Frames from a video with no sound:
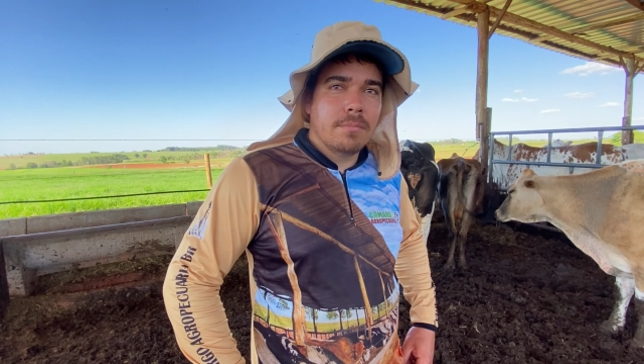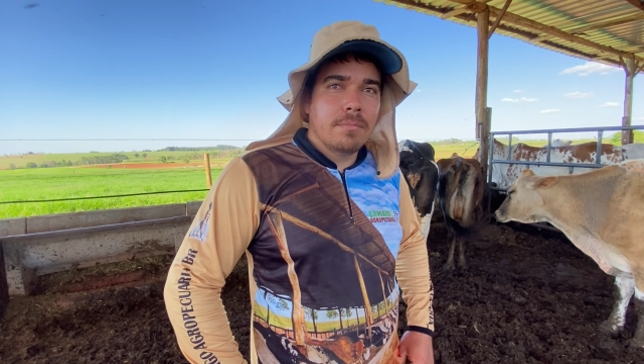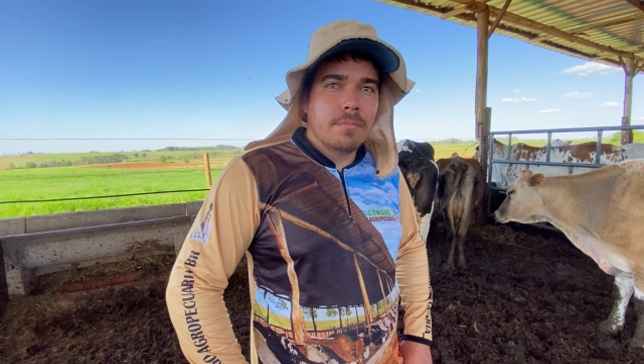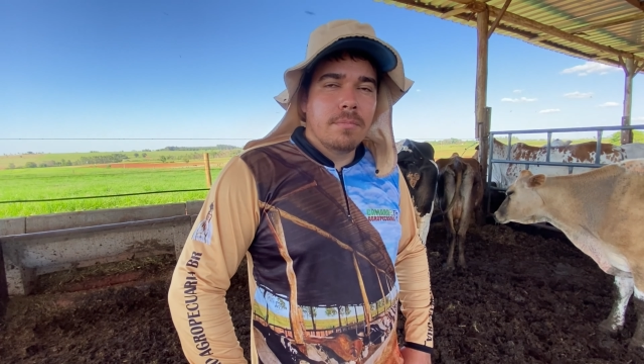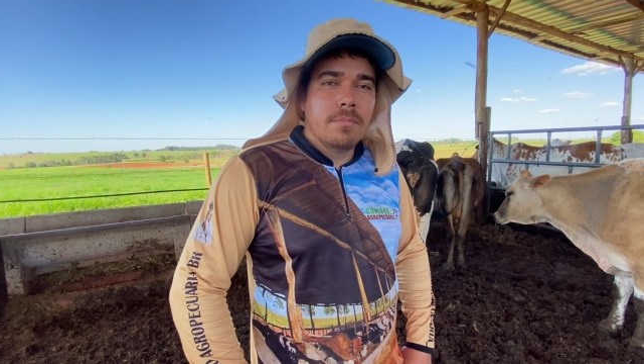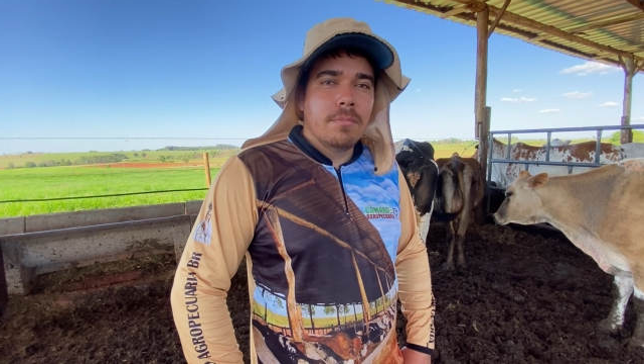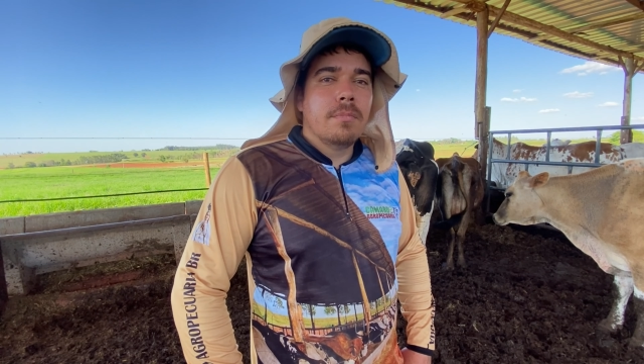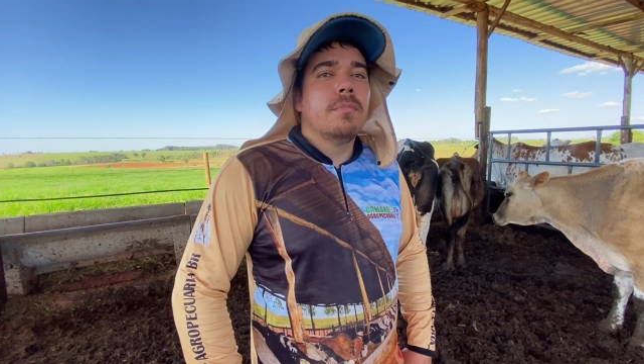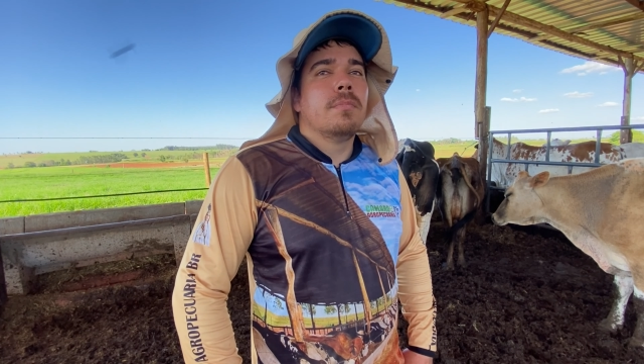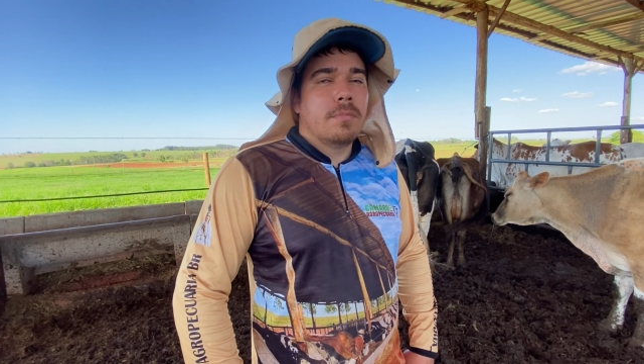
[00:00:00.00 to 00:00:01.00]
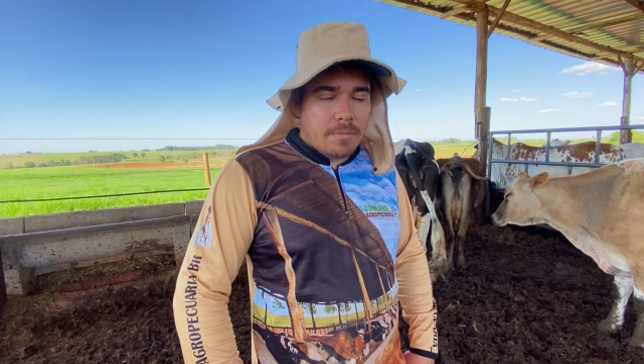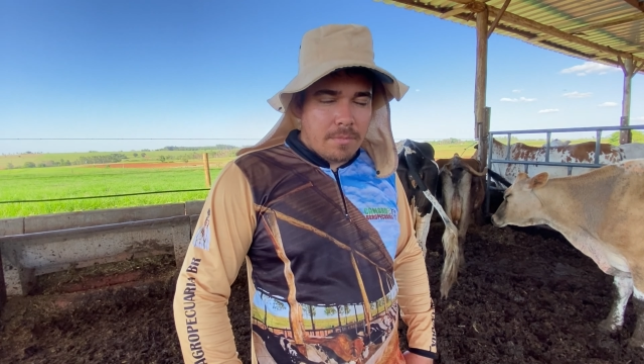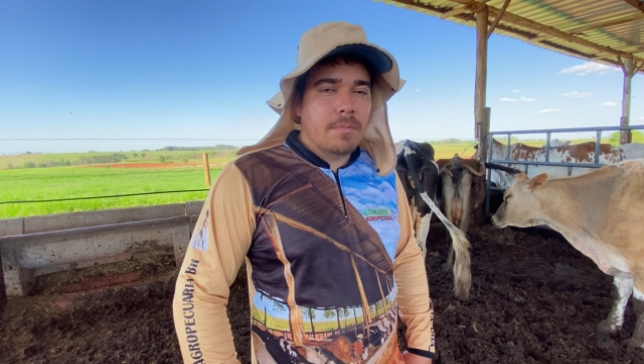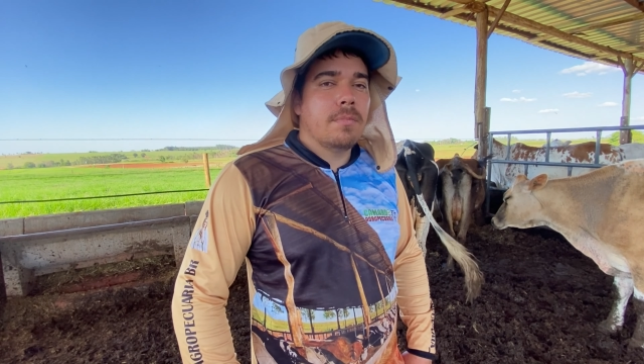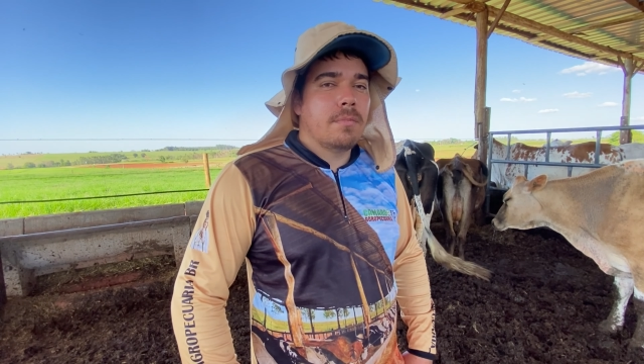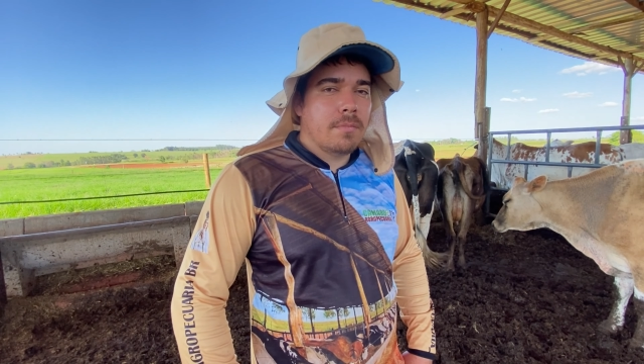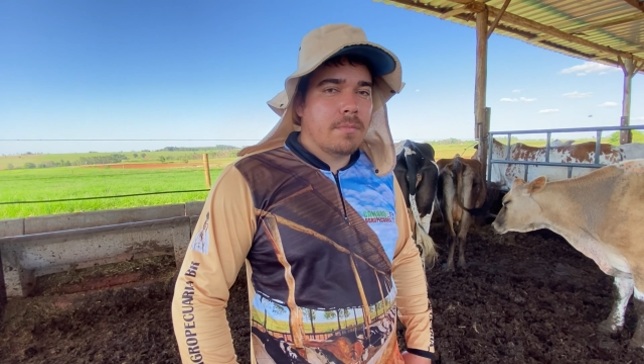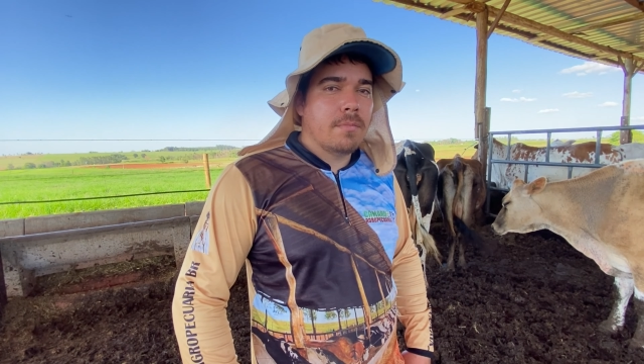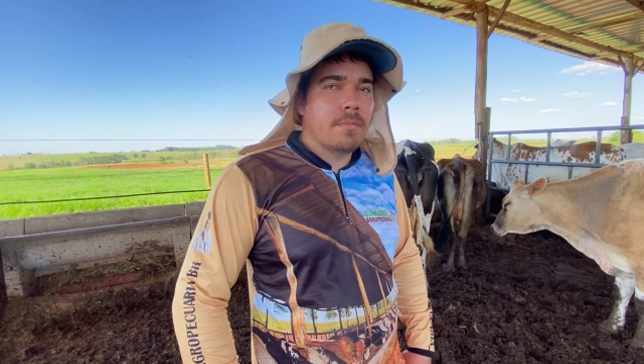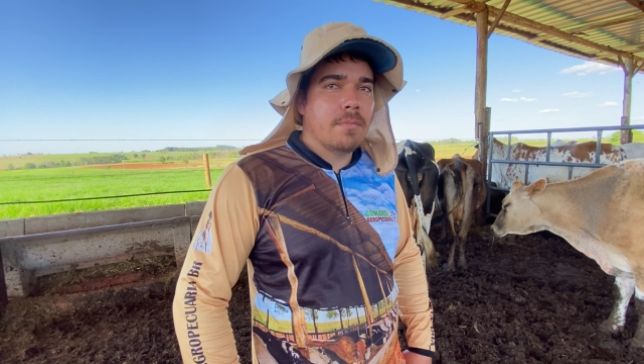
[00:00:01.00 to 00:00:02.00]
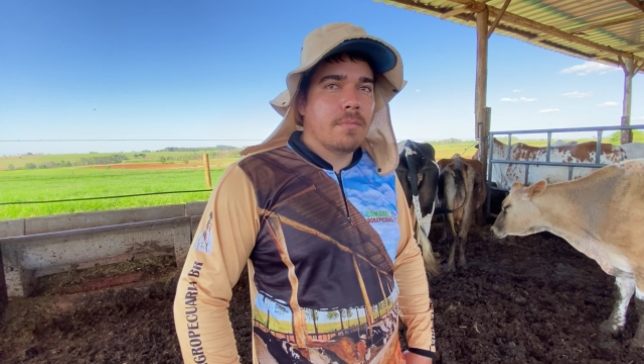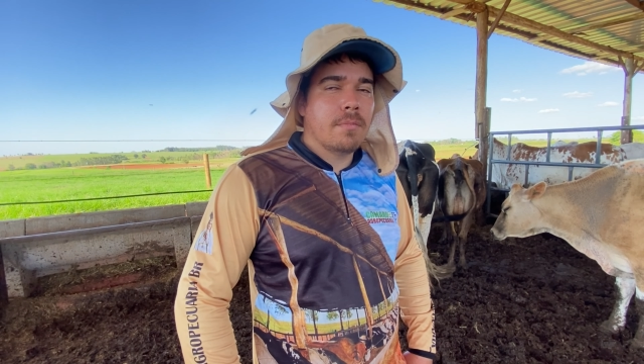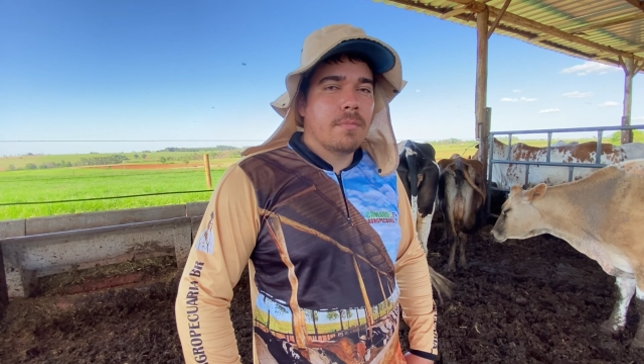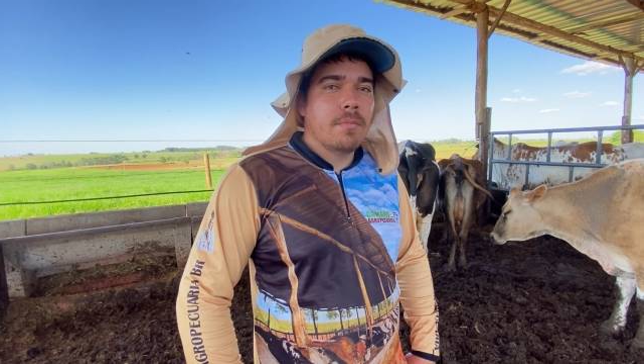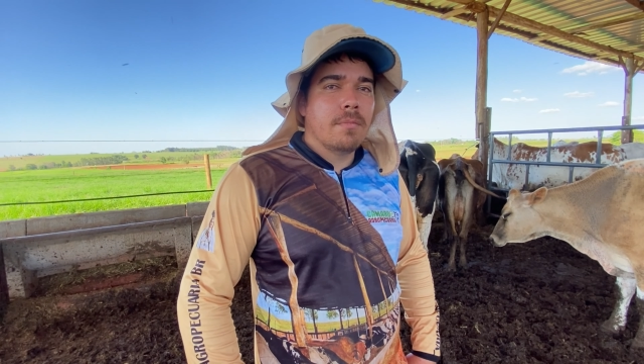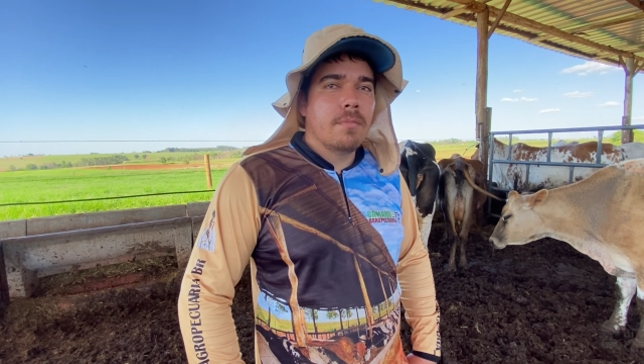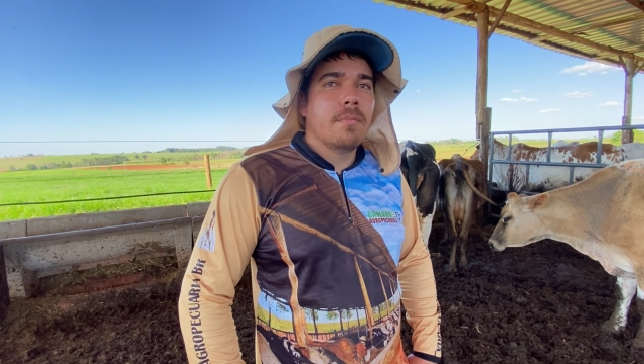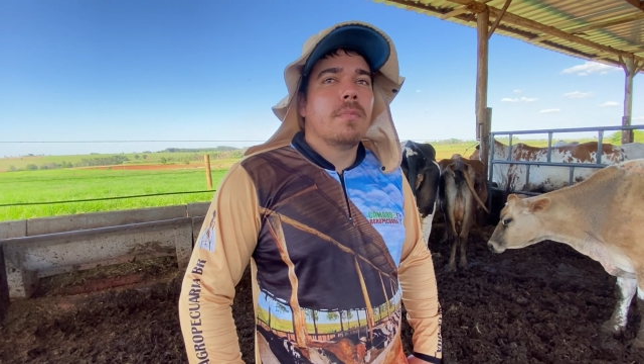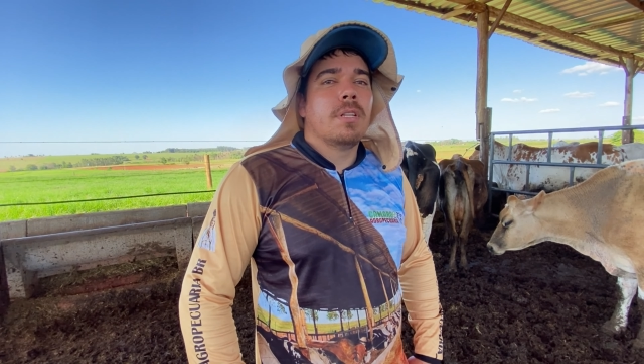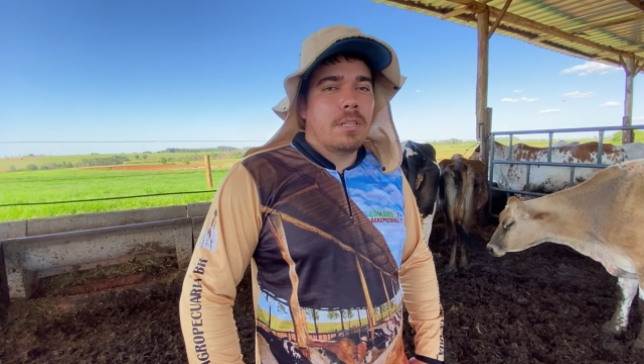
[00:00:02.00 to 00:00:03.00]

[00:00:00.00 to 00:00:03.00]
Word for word: só que ele exige uma alimentação melhor.